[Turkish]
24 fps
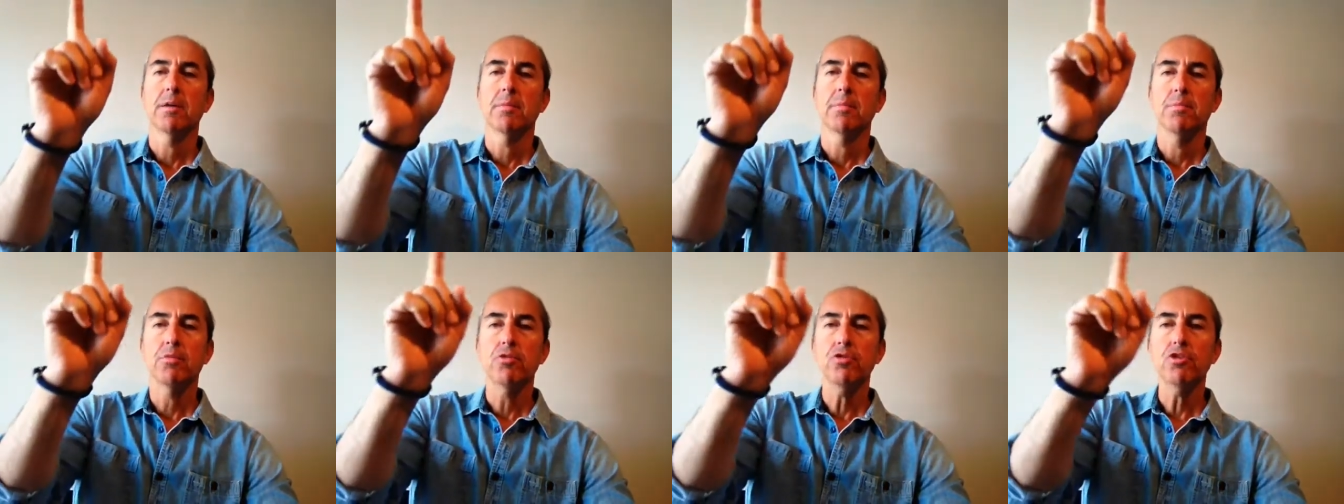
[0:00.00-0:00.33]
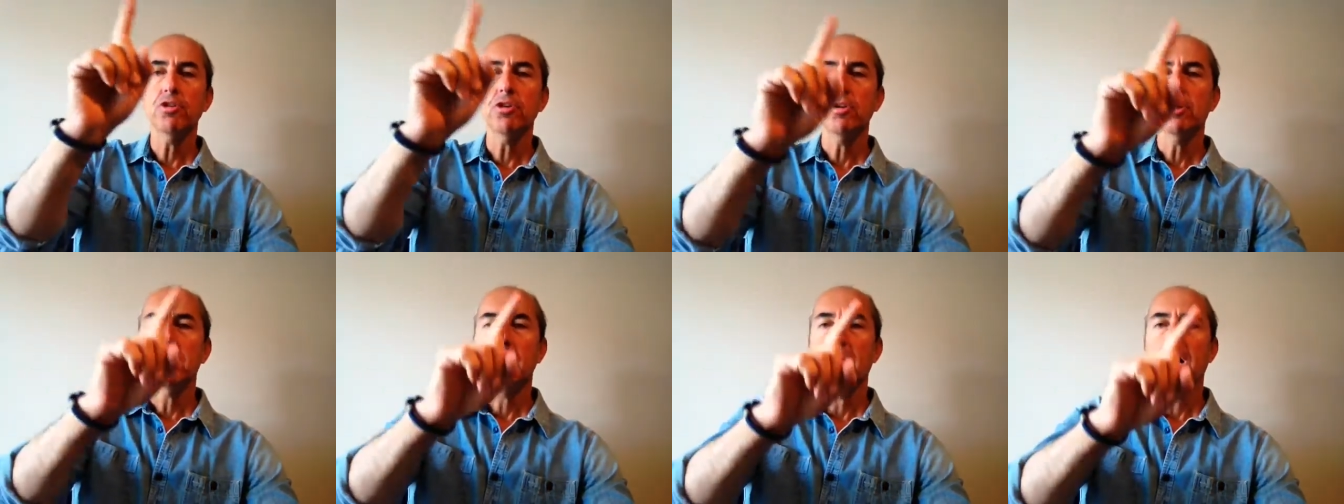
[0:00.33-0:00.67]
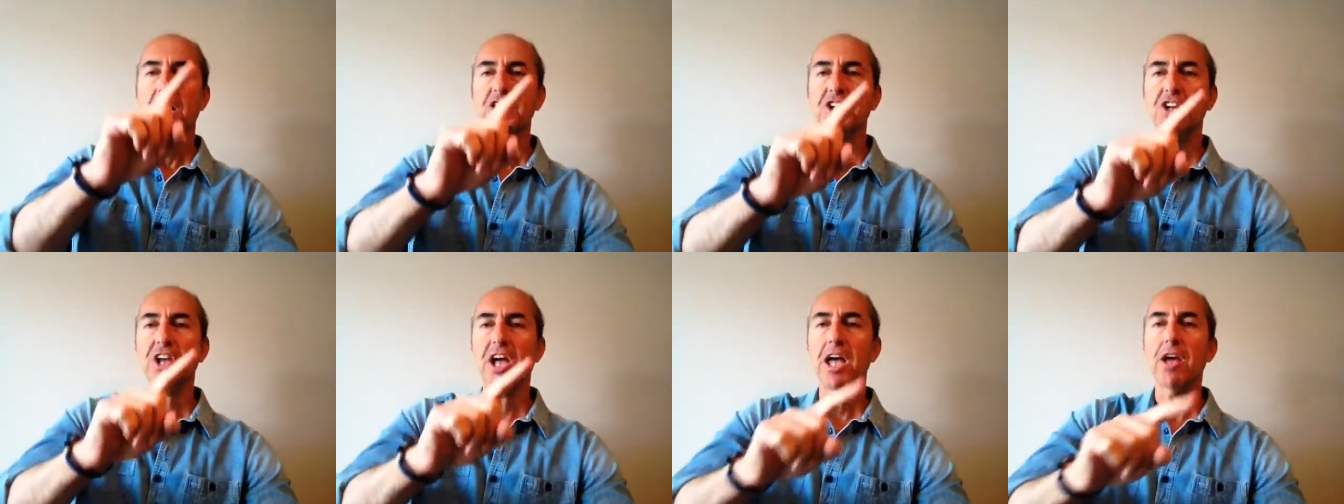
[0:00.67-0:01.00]
Bunu
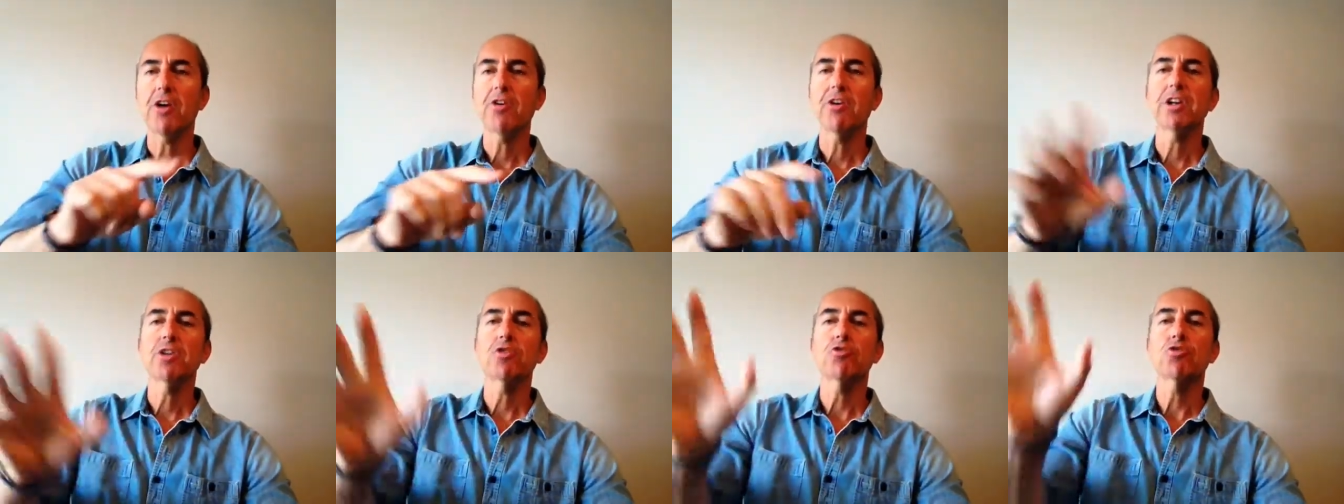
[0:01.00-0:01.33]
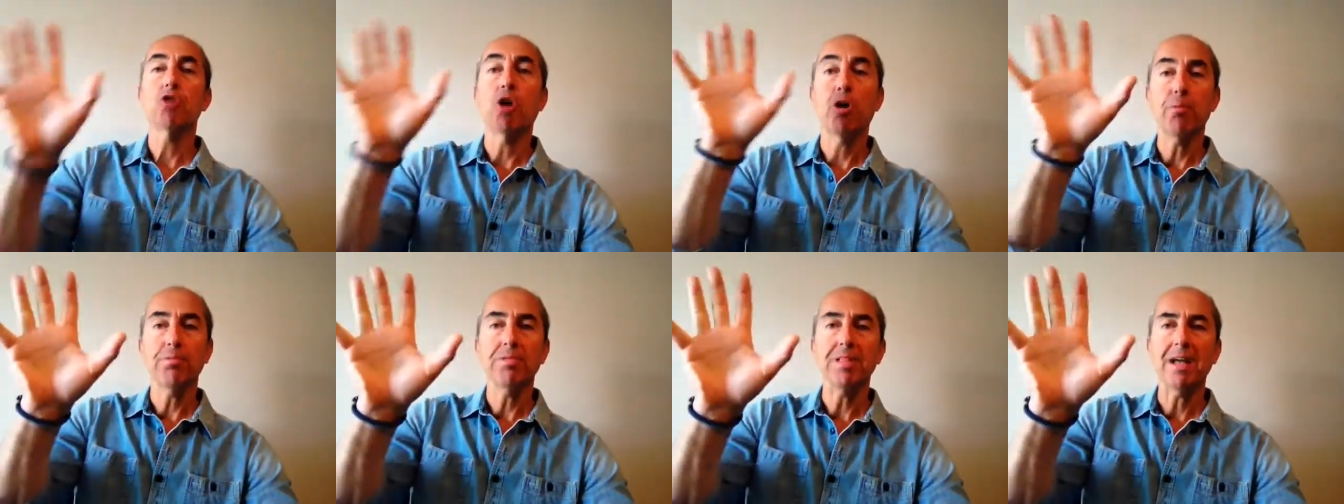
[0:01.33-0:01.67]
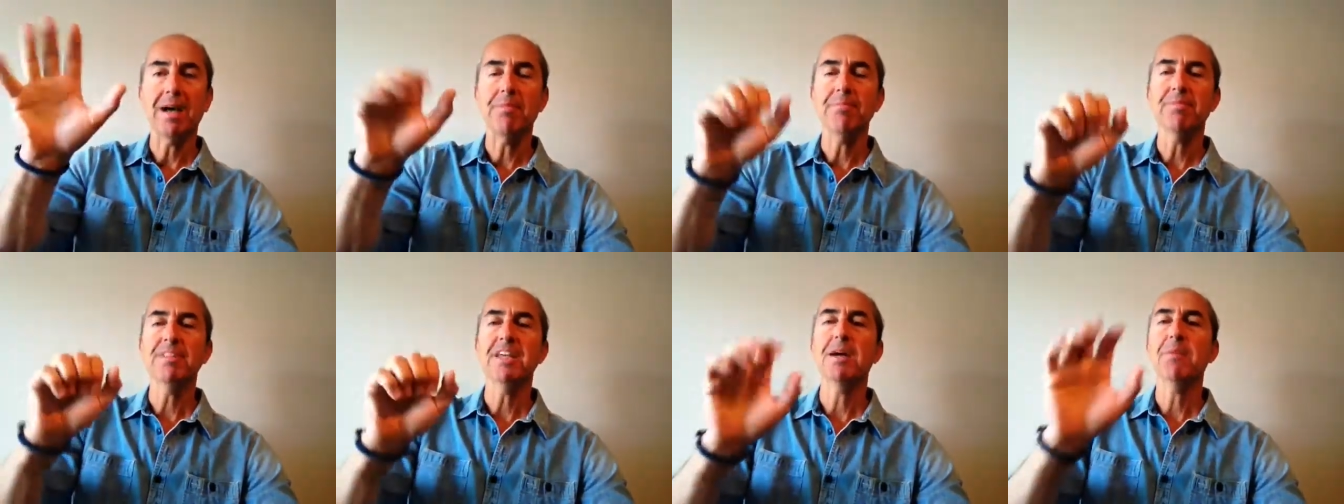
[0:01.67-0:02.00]
aşağı yukarı
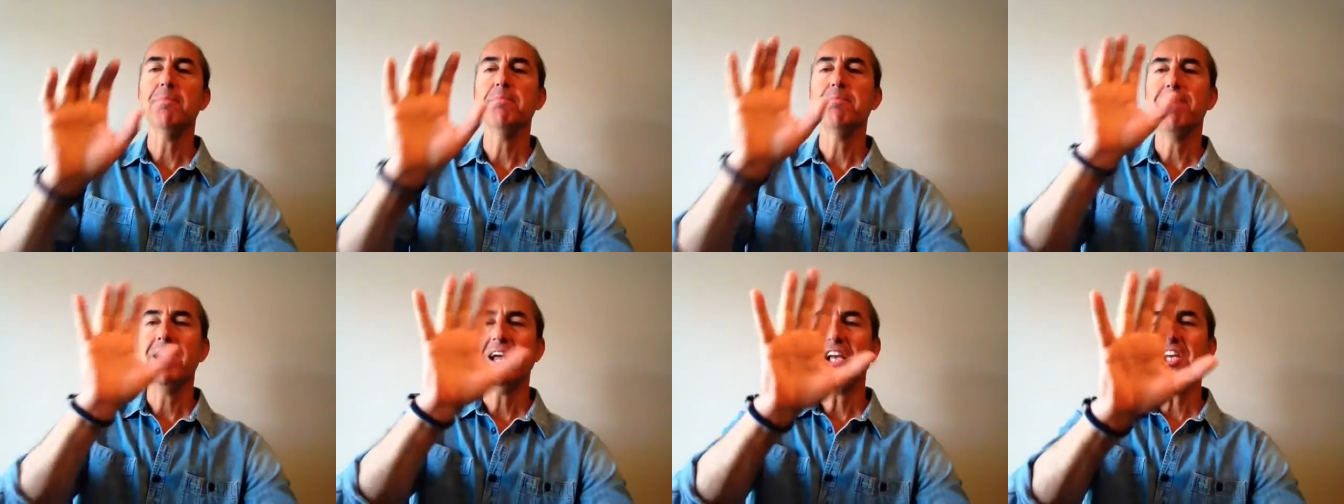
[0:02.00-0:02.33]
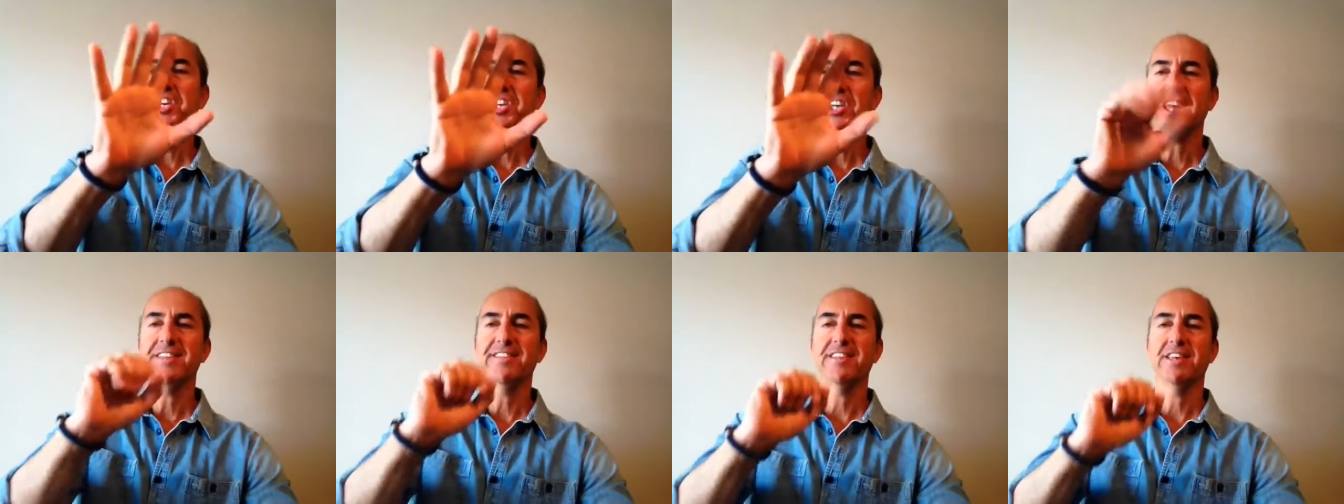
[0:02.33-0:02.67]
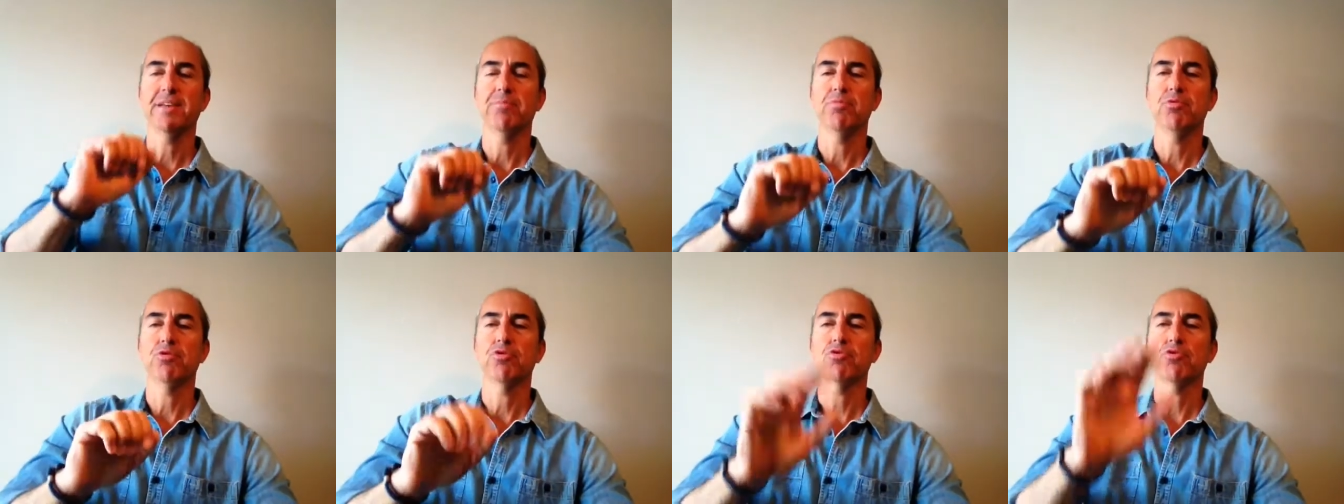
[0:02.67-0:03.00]
toplamda 5 kez
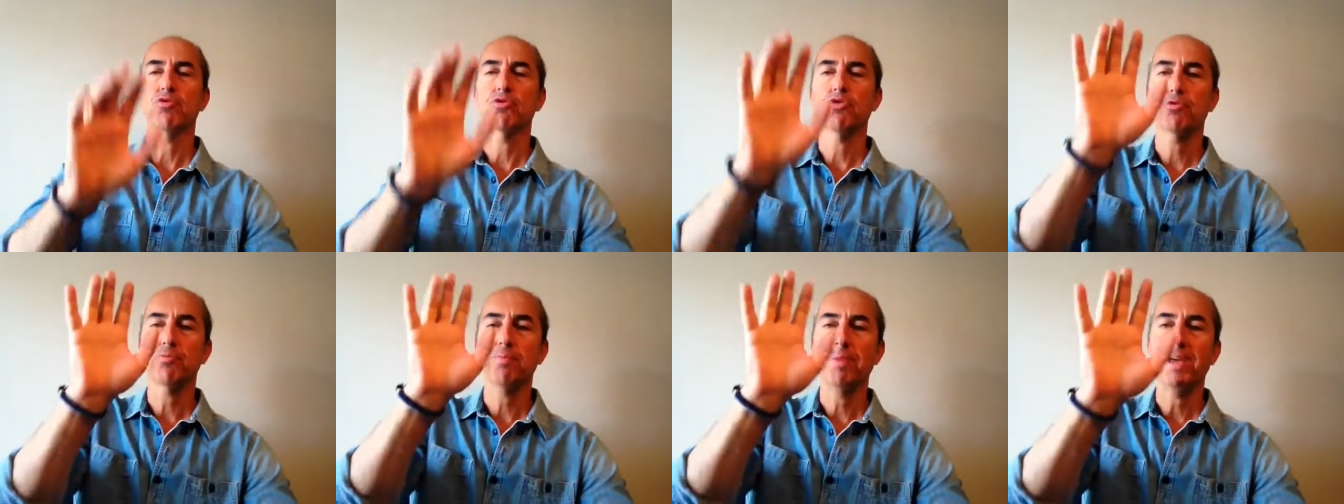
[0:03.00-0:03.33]
yapıyorsunuz.